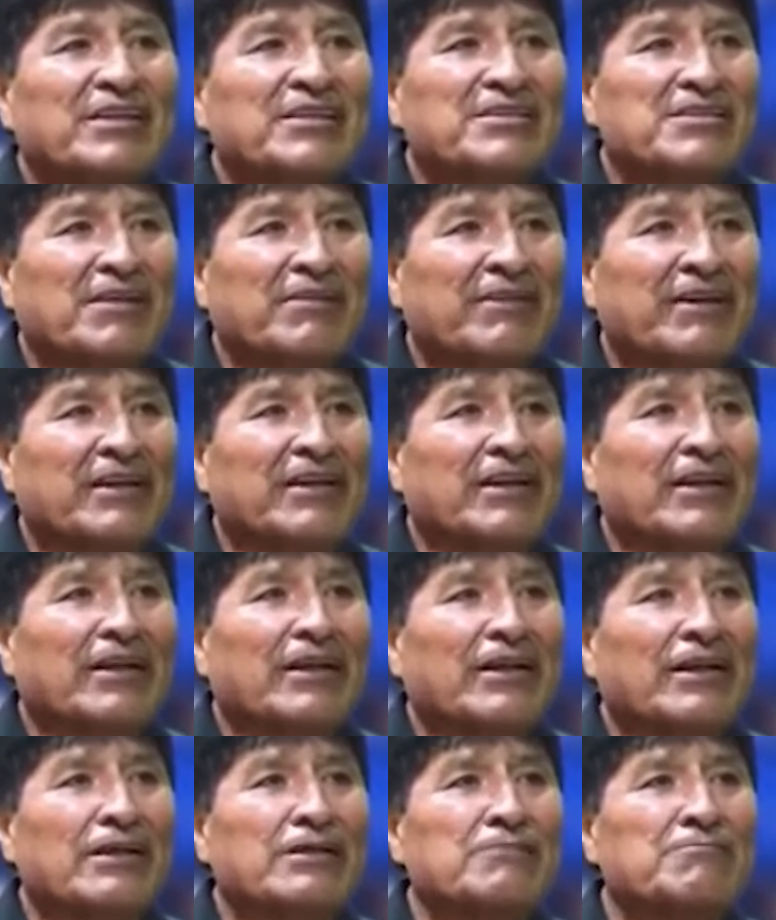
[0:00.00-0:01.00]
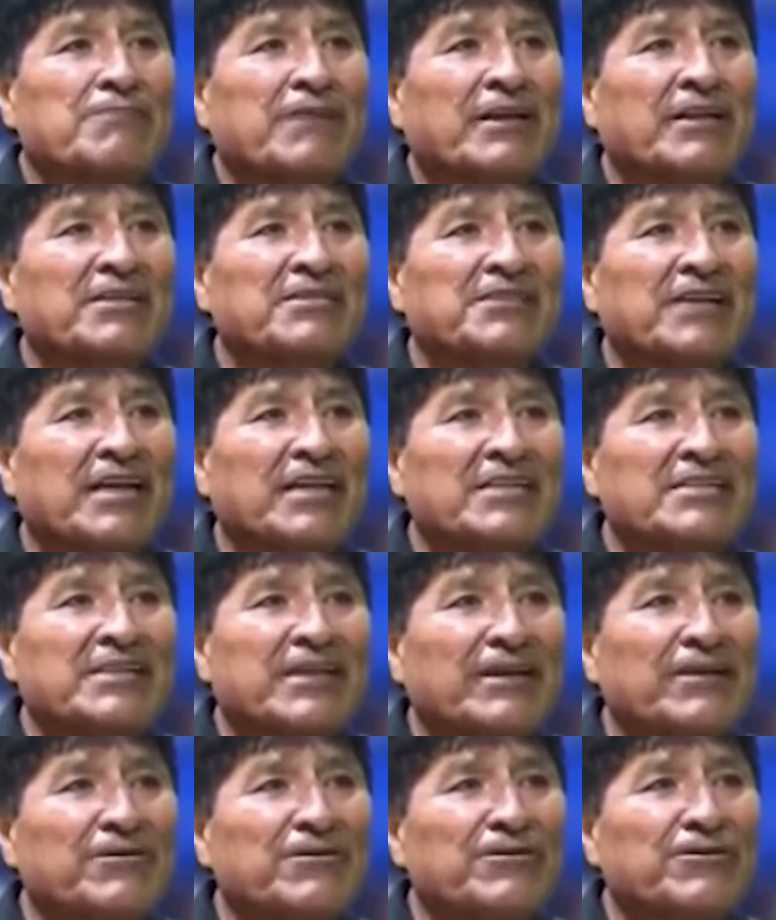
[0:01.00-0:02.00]
Quiere Isabel, espera
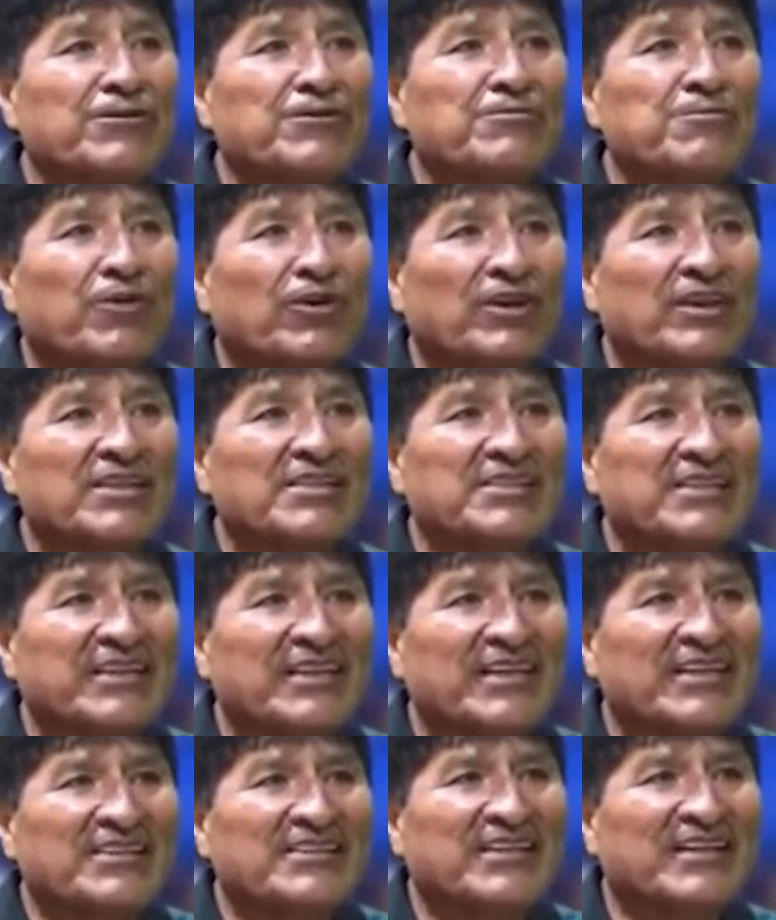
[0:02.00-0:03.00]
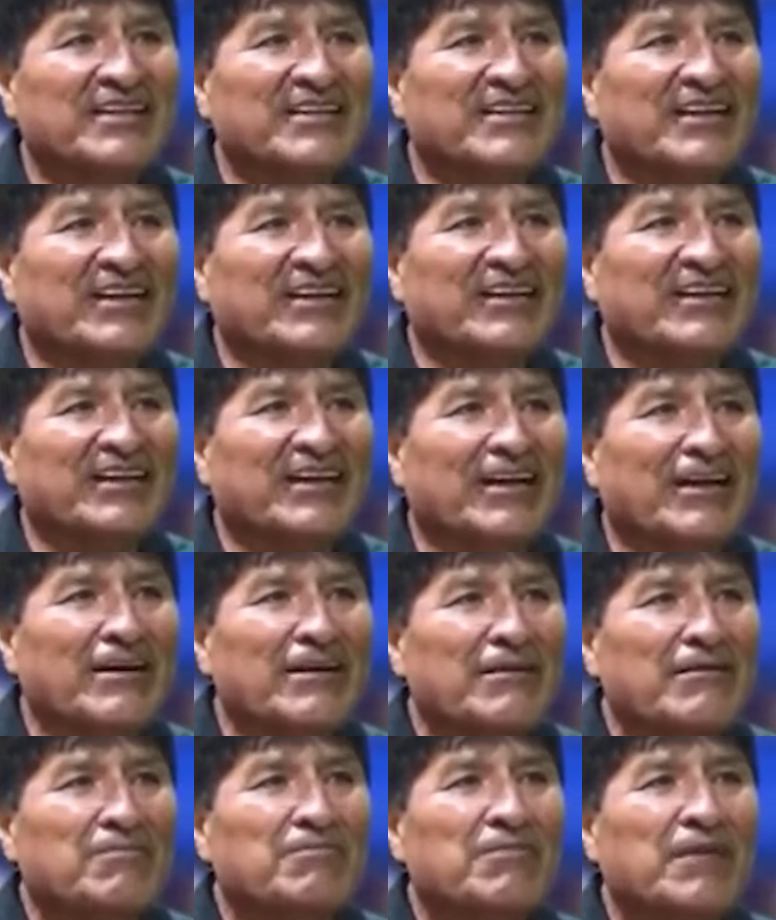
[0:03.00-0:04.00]
600 policías en
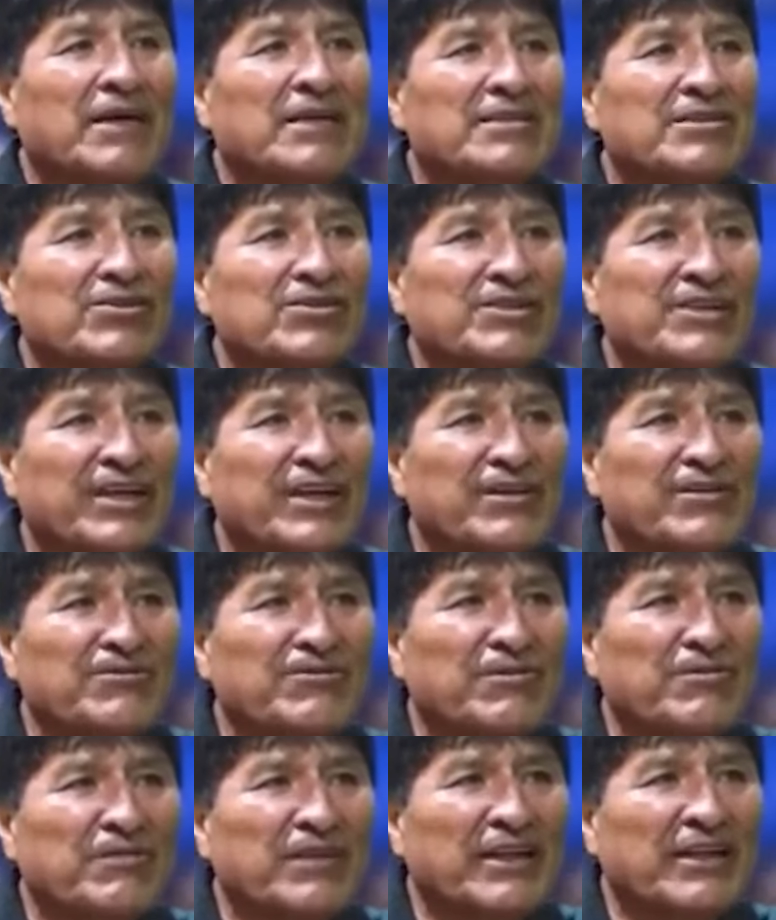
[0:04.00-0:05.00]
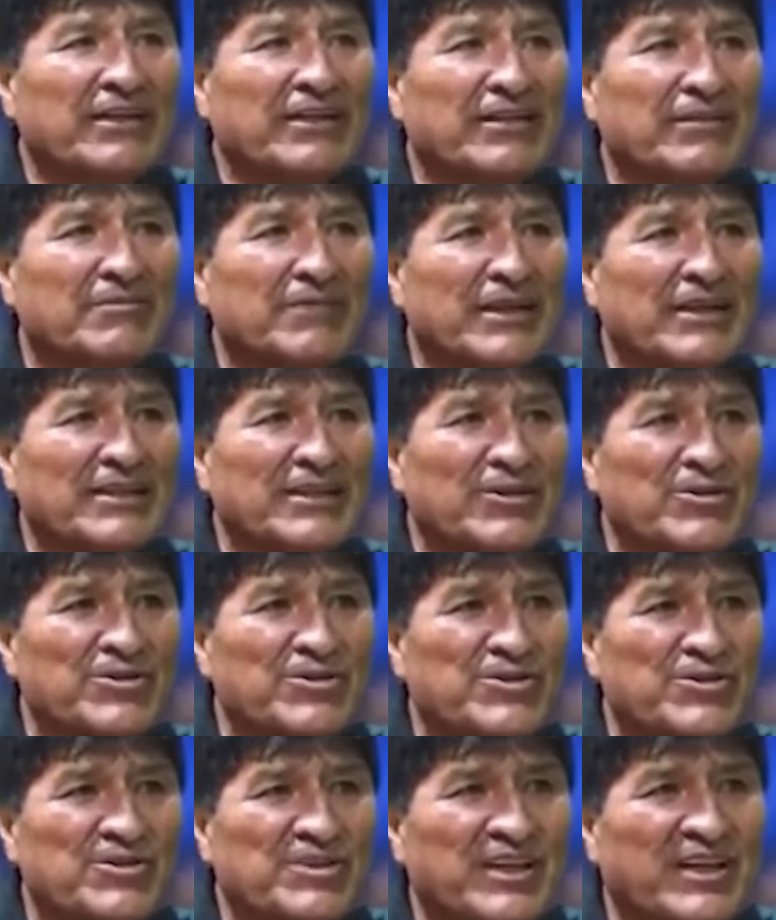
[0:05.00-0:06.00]
Tarija, más 200 militares,
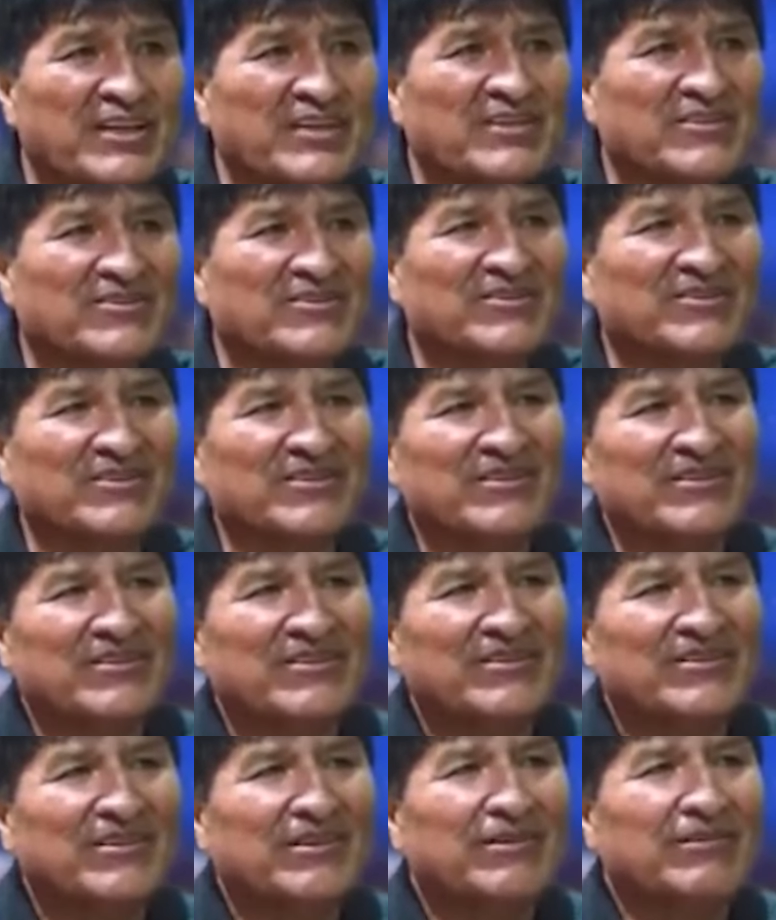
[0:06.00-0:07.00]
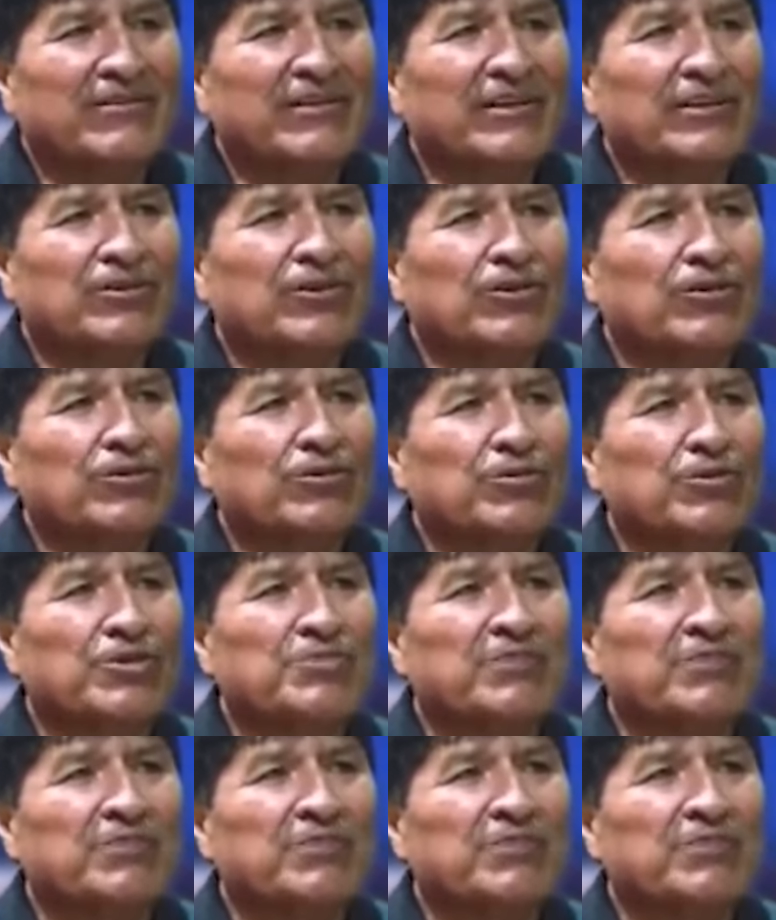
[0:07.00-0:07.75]
más de 800. ¿Qué era